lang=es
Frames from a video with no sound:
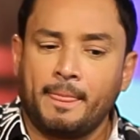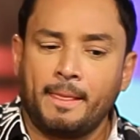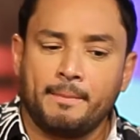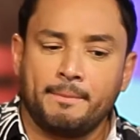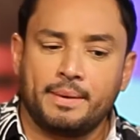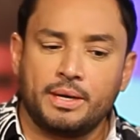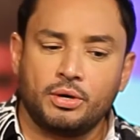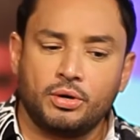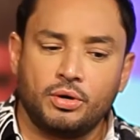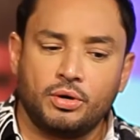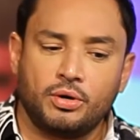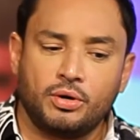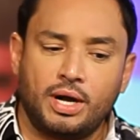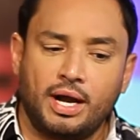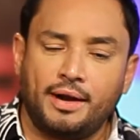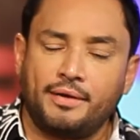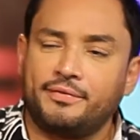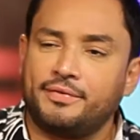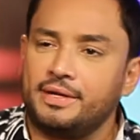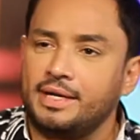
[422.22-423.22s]
Pero
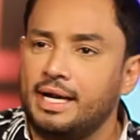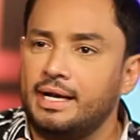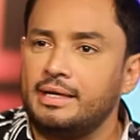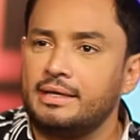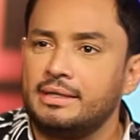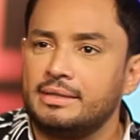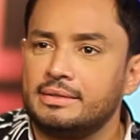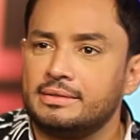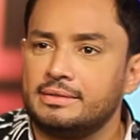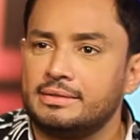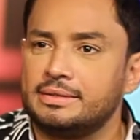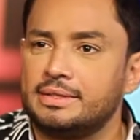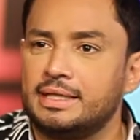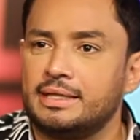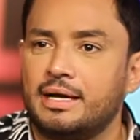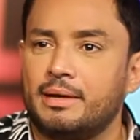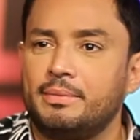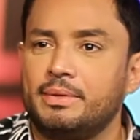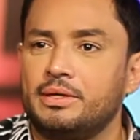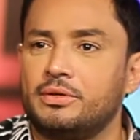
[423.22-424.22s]
al final del
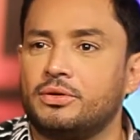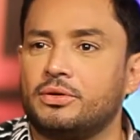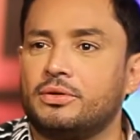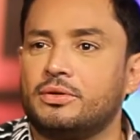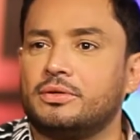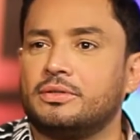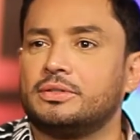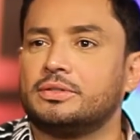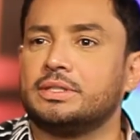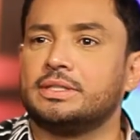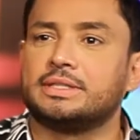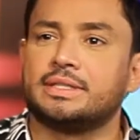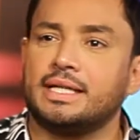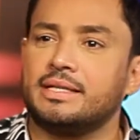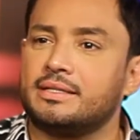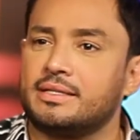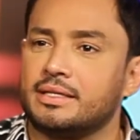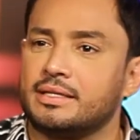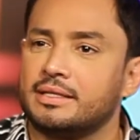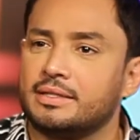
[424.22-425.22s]
camino está
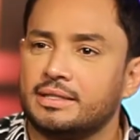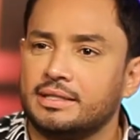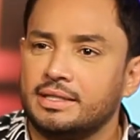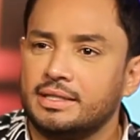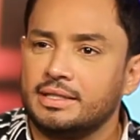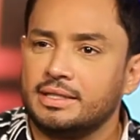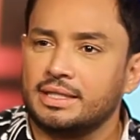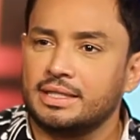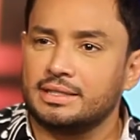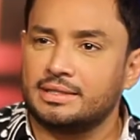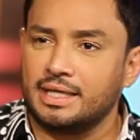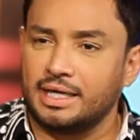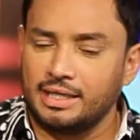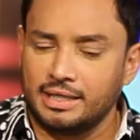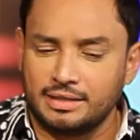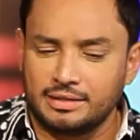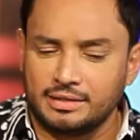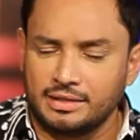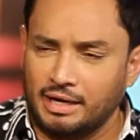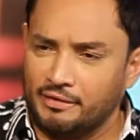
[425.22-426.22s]
en ti, está
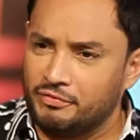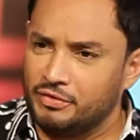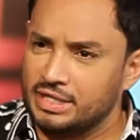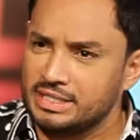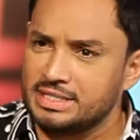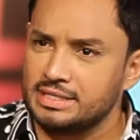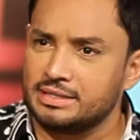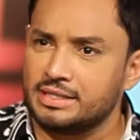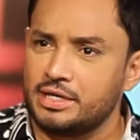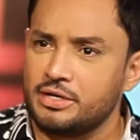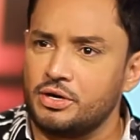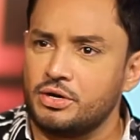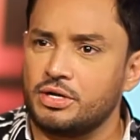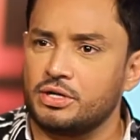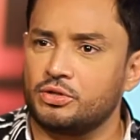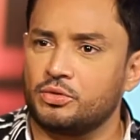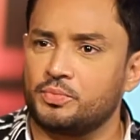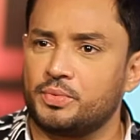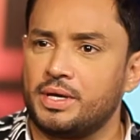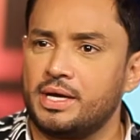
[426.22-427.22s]
en la fuerza interior
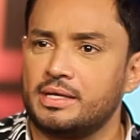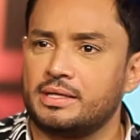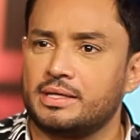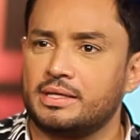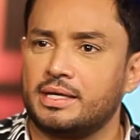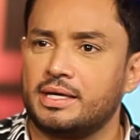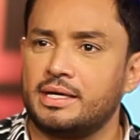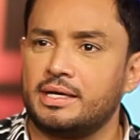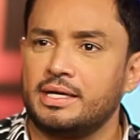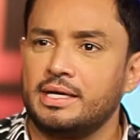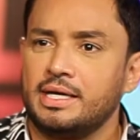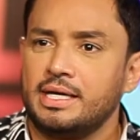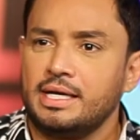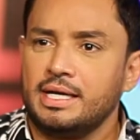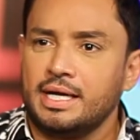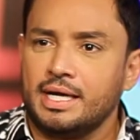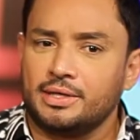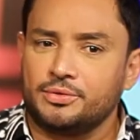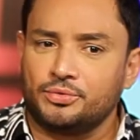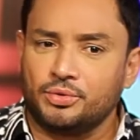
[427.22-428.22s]
que tú puedas tener,
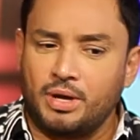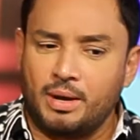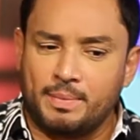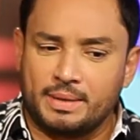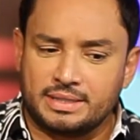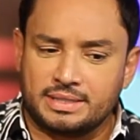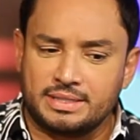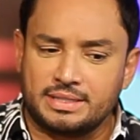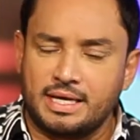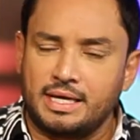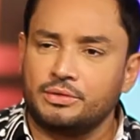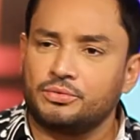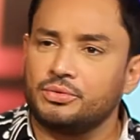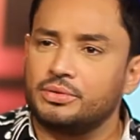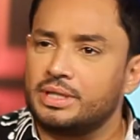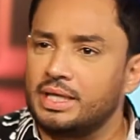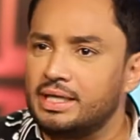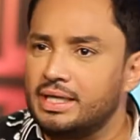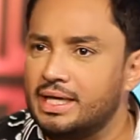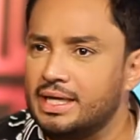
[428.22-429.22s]
en tu capacidad, en tu
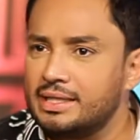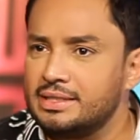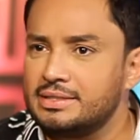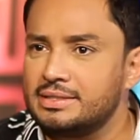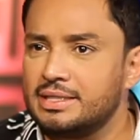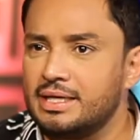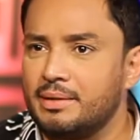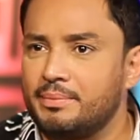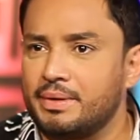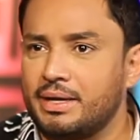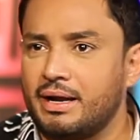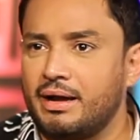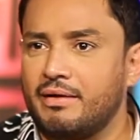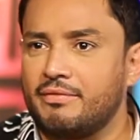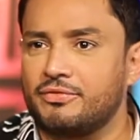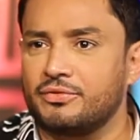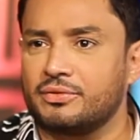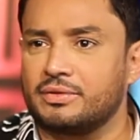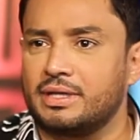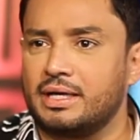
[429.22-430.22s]
inteligencia para
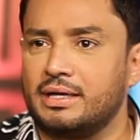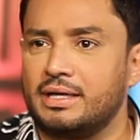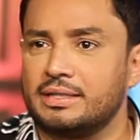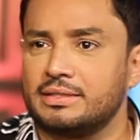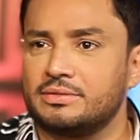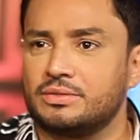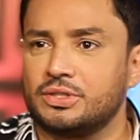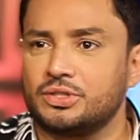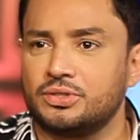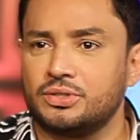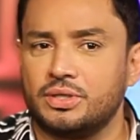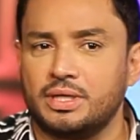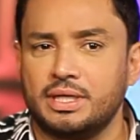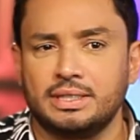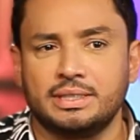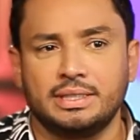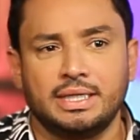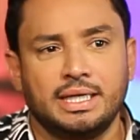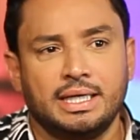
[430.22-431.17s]
afrontar las situaciones.